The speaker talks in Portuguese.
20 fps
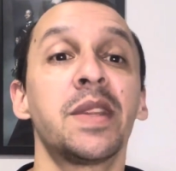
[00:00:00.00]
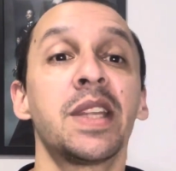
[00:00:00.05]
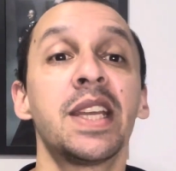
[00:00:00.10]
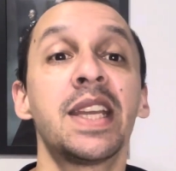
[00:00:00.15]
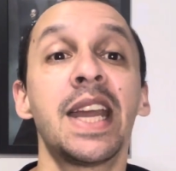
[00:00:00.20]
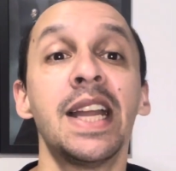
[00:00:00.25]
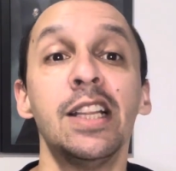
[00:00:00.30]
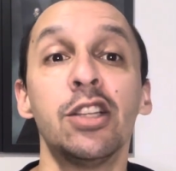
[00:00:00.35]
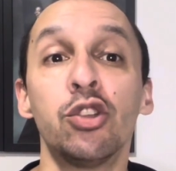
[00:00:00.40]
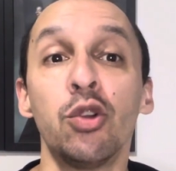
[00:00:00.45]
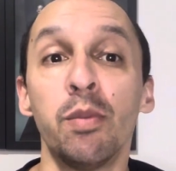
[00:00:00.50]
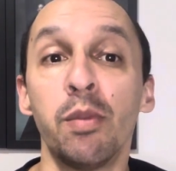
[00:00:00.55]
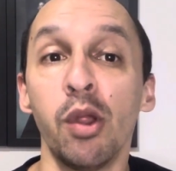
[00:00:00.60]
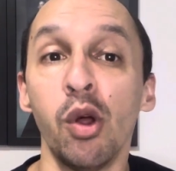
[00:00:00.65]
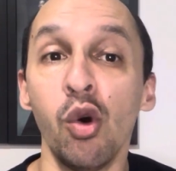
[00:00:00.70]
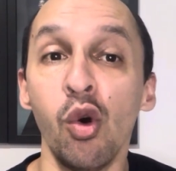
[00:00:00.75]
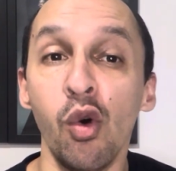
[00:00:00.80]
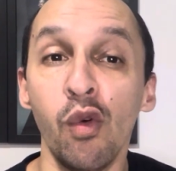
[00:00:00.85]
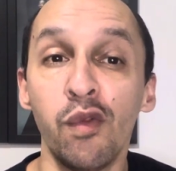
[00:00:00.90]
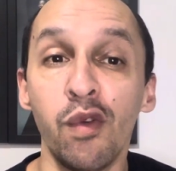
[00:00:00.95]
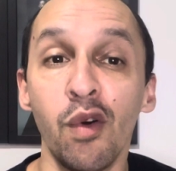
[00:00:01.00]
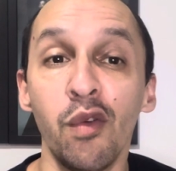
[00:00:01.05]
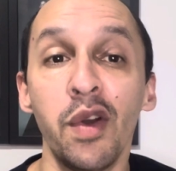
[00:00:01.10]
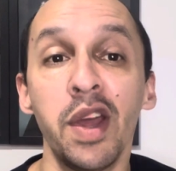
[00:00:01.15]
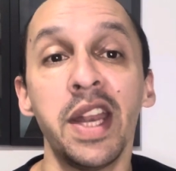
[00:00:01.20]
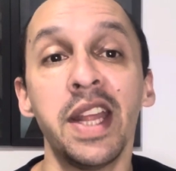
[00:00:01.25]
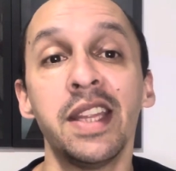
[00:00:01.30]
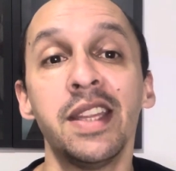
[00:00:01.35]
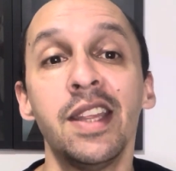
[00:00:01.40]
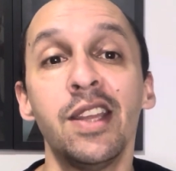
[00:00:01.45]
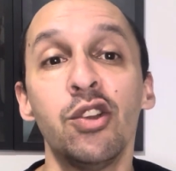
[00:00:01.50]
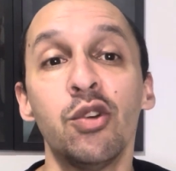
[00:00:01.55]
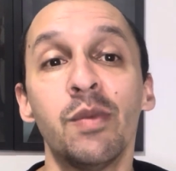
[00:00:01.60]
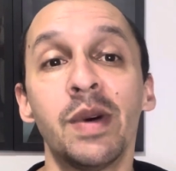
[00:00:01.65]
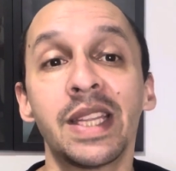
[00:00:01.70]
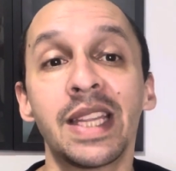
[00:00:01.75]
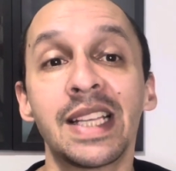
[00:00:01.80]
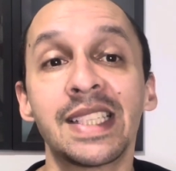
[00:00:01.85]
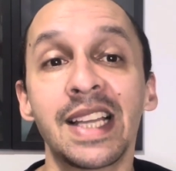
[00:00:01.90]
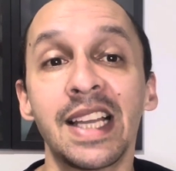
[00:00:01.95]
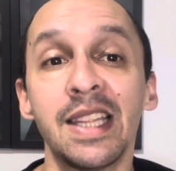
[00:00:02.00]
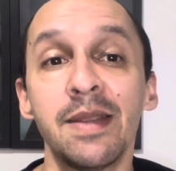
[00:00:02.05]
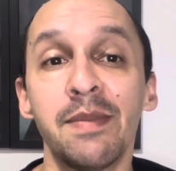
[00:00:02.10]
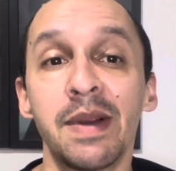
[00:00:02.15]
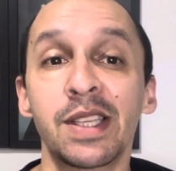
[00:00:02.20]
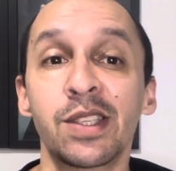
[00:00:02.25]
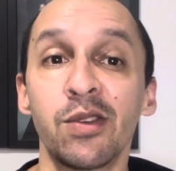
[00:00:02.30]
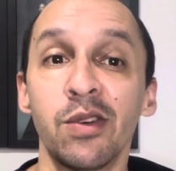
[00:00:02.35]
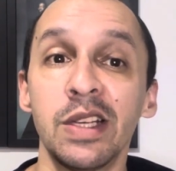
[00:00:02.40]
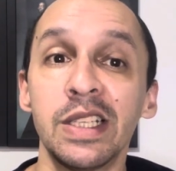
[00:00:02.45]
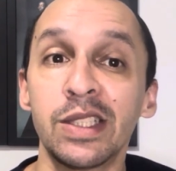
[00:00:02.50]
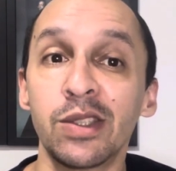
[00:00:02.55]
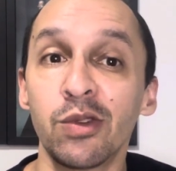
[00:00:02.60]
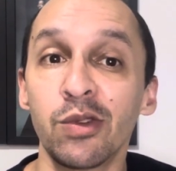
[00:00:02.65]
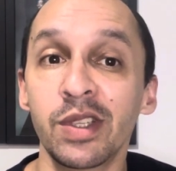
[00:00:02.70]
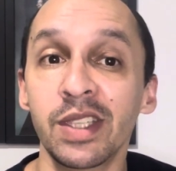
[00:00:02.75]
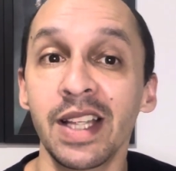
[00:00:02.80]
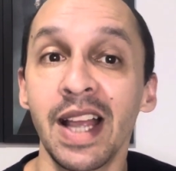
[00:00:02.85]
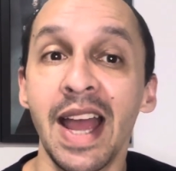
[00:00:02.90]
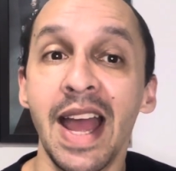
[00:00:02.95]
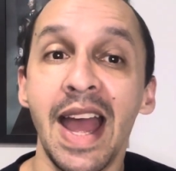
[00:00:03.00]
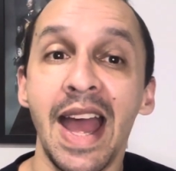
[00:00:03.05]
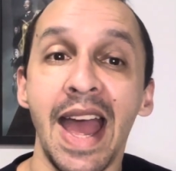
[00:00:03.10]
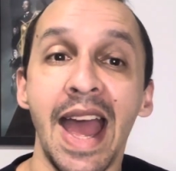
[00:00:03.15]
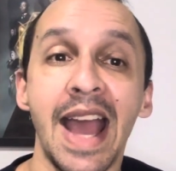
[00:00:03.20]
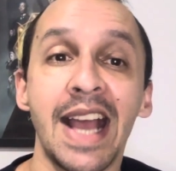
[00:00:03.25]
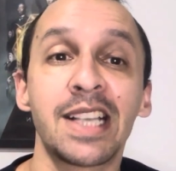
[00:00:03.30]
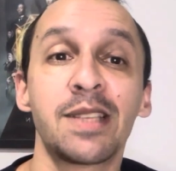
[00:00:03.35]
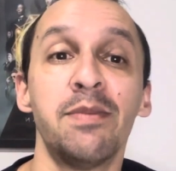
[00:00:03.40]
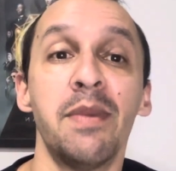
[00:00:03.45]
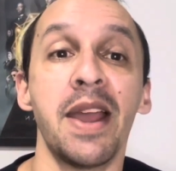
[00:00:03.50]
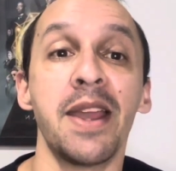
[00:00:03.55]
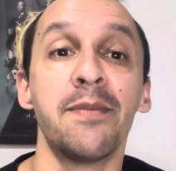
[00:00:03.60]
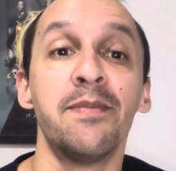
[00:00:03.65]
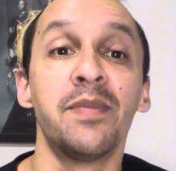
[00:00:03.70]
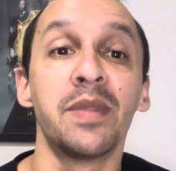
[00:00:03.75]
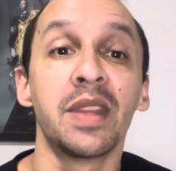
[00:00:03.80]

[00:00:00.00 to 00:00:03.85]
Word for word: em que ele dublou o Wolverine em uma das animações dos X-Men.